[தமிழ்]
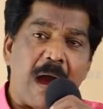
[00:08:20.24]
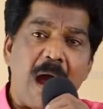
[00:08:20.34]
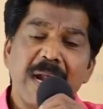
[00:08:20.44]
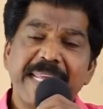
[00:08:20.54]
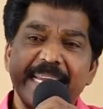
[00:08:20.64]

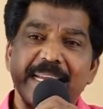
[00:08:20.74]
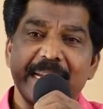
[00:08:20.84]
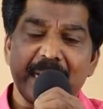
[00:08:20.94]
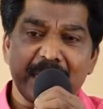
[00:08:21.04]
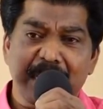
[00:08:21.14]
காணிக்கை
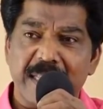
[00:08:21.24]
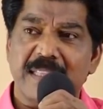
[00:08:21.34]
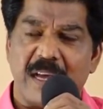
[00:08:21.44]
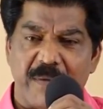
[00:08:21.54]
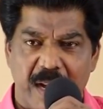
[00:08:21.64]
கேட்கிறது
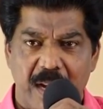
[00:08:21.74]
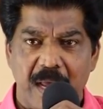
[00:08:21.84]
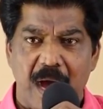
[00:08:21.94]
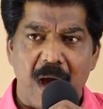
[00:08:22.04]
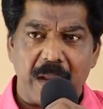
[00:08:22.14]

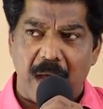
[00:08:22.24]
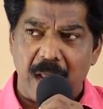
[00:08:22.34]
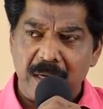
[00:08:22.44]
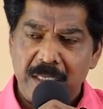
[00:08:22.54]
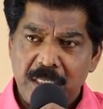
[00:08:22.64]
தவறல்ல
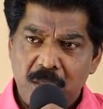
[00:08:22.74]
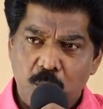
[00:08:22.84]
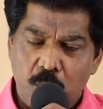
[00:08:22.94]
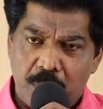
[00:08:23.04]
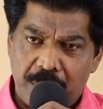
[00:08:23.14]
ஆனால்
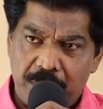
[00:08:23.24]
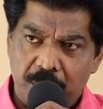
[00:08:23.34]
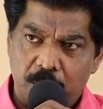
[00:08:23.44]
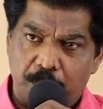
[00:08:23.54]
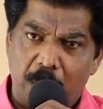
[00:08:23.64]
ஒரு
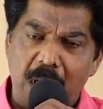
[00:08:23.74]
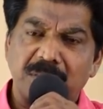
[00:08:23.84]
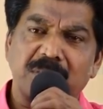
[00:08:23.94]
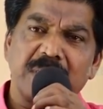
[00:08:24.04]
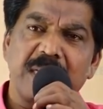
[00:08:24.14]

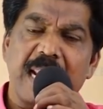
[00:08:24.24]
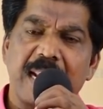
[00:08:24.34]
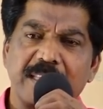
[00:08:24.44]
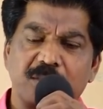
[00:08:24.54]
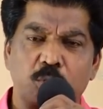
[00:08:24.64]
பாஸ்டர்
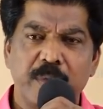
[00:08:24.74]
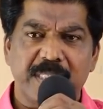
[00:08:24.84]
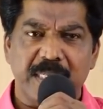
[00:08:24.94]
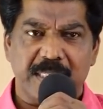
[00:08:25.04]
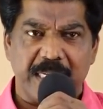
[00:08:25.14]
அல்லது
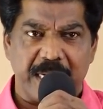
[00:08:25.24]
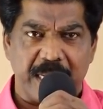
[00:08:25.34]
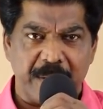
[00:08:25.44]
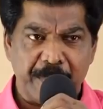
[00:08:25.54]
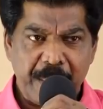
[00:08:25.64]

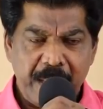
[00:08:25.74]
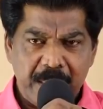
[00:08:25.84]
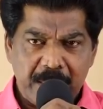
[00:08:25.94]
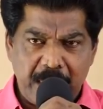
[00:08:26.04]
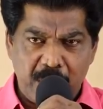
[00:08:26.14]
சுவிசேஷகர்
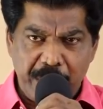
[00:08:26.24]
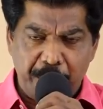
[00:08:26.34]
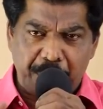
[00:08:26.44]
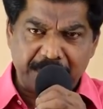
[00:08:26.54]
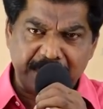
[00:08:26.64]
தன்னுடைய
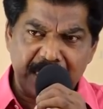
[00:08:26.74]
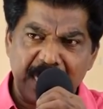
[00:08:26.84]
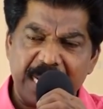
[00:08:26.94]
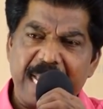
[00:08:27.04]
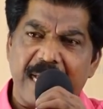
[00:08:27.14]

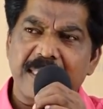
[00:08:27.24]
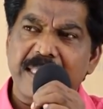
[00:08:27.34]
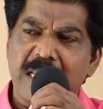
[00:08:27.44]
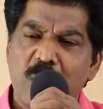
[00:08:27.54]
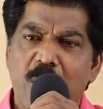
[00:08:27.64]
பிரசங்களிலே
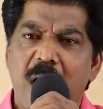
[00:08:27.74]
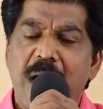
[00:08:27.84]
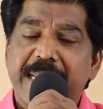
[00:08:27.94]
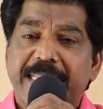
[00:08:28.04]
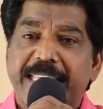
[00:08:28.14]

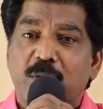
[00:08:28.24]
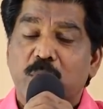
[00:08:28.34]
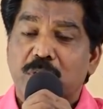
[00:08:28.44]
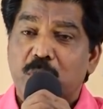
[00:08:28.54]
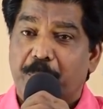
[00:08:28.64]
அதிகமாக எதை
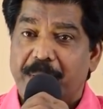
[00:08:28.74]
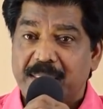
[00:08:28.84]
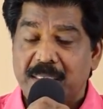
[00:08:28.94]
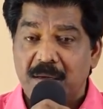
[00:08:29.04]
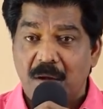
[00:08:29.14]
குறித்து
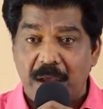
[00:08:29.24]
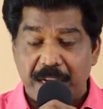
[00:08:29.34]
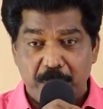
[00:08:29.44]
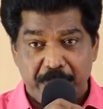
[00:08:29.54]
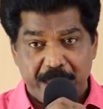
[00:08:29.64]
பேசுகிறார்
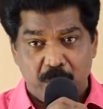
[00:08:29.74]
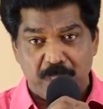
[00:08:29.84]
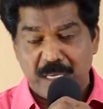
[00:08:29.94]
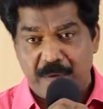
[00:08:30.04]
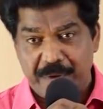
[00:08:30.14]
என்பதை
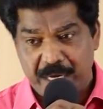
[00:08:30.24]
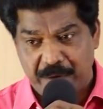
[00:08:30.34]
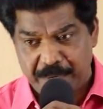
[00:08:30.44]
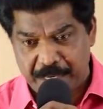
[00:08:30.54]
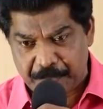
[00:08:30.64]
குறித்து
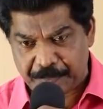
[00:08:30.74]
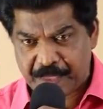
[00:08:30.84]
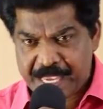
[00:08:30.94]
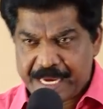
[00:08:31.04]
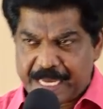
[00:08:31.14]
கவனிக்க வேண்டும்
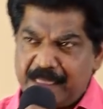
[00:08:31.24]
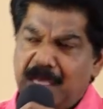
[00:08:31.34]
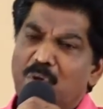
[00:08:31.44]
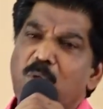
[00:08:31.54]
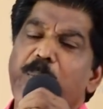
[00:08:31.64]
எந்த
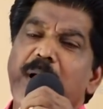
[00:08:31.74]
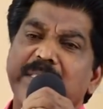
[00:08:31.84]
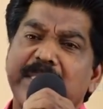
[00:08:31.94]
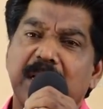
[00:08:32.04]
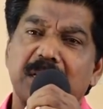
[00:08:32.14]
ஒரு
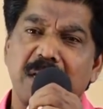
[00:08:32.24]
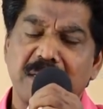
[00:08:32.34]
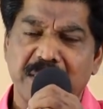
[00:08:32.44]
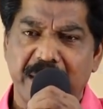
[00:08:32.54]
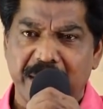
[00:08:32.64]
பாஸ்டாக
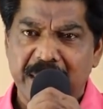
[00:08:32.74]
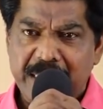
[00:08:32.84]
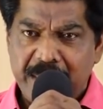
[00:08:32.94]
இருந்தாலும் சரி